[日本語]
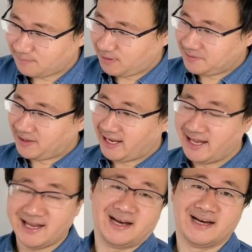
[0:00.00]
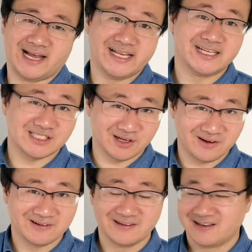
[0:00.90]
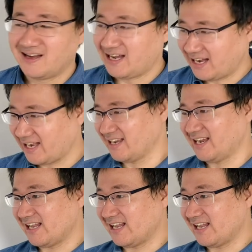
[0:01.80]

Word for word: やっぱり今ね、ライン ですよ。はい。